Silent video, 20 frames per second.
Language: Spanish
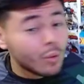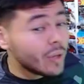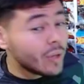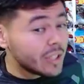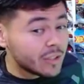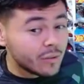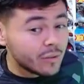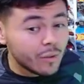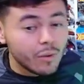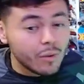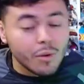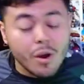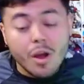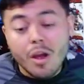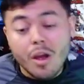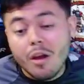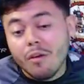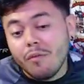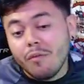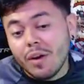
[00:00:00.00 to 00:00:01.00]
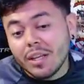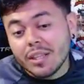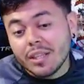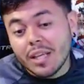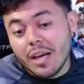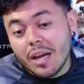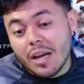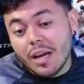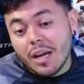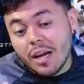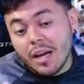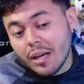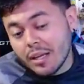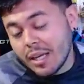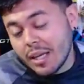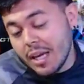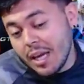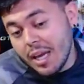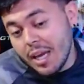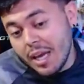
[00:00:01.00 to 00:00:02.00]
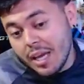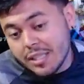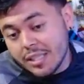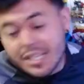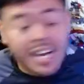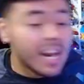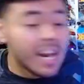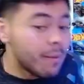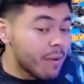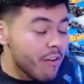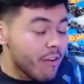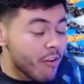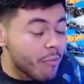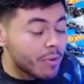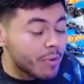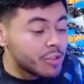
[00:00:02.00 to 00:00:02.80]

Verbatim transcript: todo esto falta que salga más